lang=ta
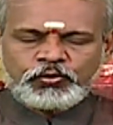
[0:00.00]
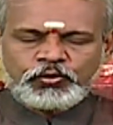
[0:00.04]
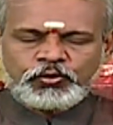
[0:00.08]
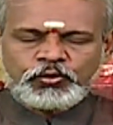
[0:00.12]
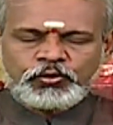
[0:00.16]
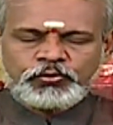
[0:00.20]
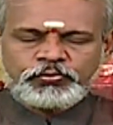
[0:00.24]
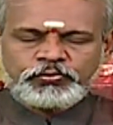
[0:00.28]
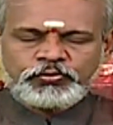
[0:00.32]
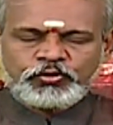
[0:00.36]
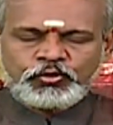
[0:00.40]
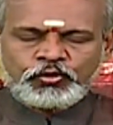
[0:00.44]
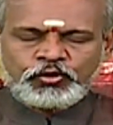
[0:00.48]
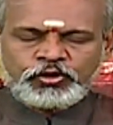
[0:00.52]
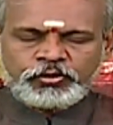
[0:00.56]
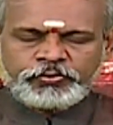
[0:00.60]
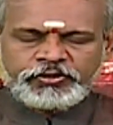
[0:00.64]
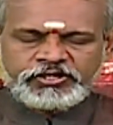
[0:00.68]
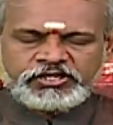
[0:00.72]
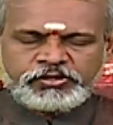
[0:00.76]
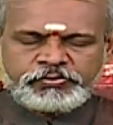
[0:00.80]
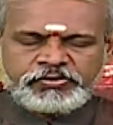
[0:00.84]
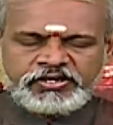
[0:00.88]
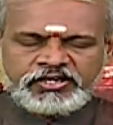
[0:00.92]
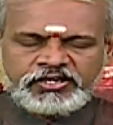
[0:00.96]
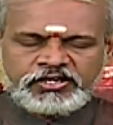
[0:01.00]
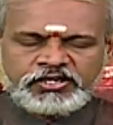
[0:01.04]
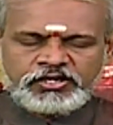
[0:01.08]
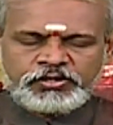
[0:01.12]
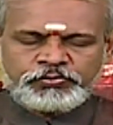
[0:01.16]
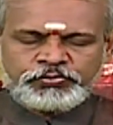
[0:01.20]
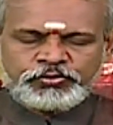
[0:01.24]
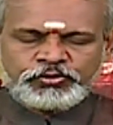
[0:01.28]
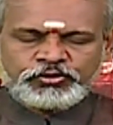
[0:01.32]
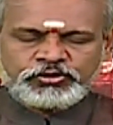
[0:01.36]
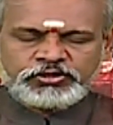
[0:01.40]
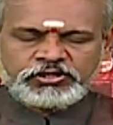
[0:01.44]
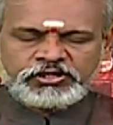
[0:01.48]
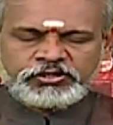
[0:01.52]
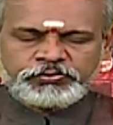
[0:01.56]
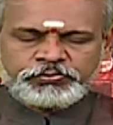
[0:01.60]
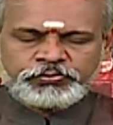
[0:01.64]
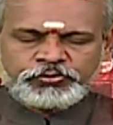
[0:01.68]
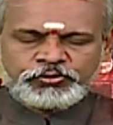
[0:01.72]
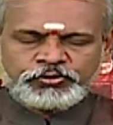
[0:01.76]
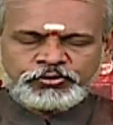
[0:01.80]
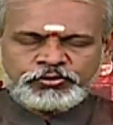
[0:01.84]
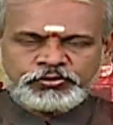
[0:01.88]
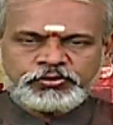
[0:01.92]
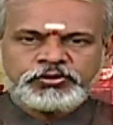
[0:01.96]
ஓம் குருபதமே காப்பு
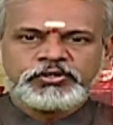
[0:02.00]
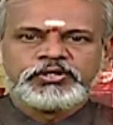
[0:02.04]
காப்பு